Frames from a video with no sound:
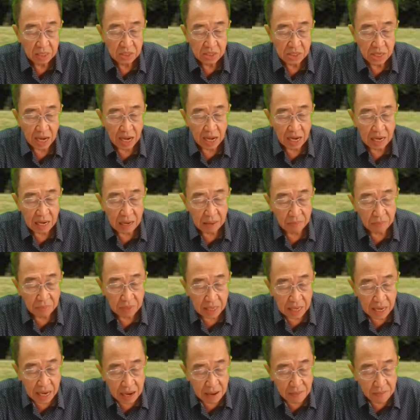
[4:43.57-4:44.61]

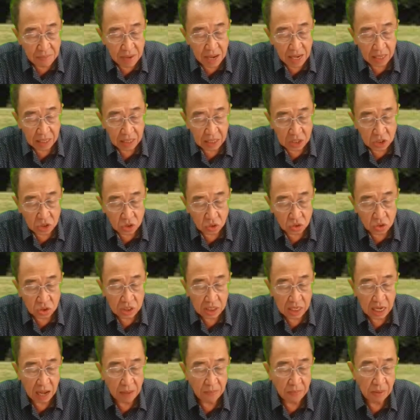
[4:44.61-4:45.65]
Dalam nama
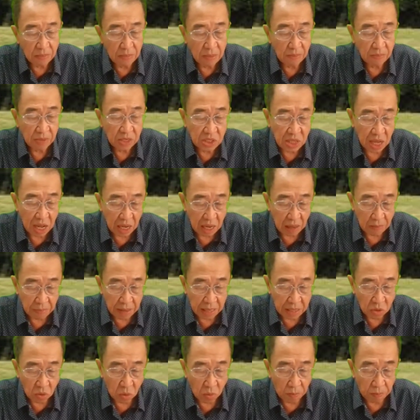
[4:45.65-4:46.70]
Kristus kami meminta
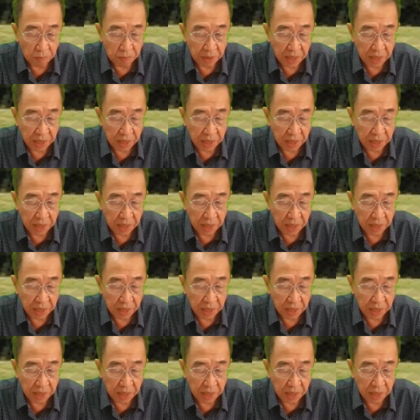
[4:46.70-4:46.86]
kepadamu,